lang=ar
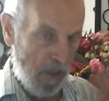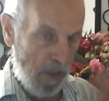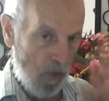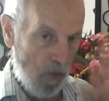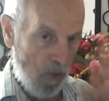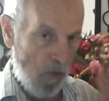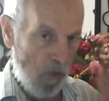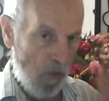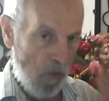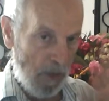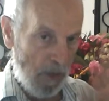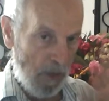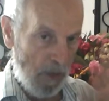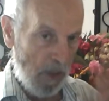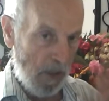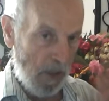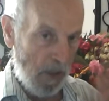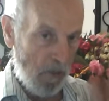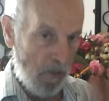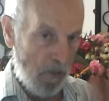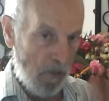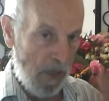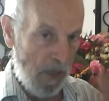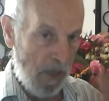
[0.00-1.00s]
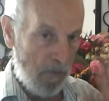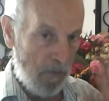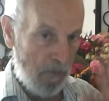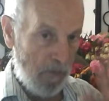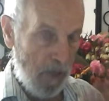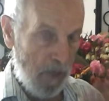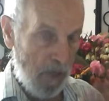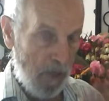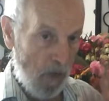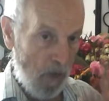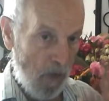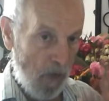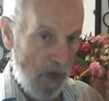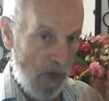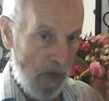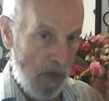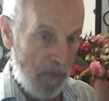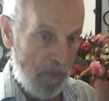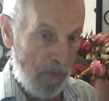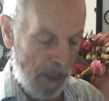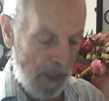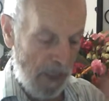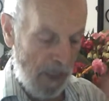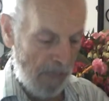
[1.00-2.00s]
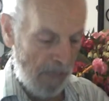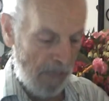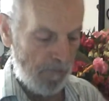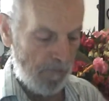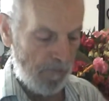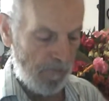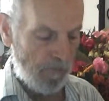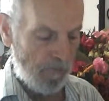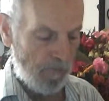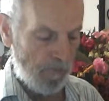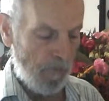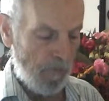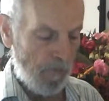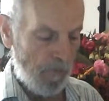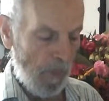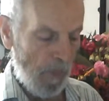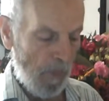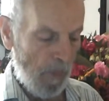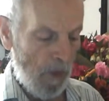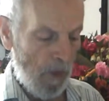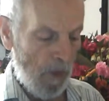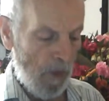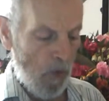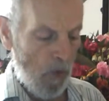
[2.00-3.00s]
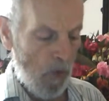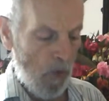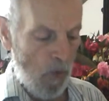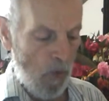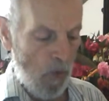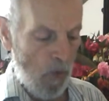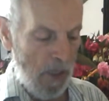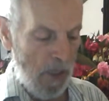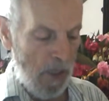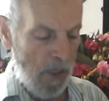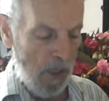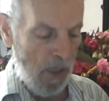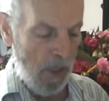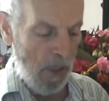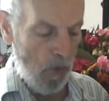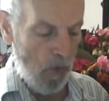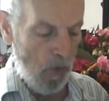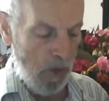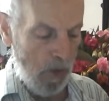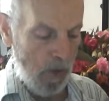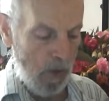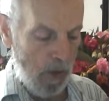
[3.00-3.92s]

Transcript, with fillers: هو ما ادراكم العامية وهي بلية وإنه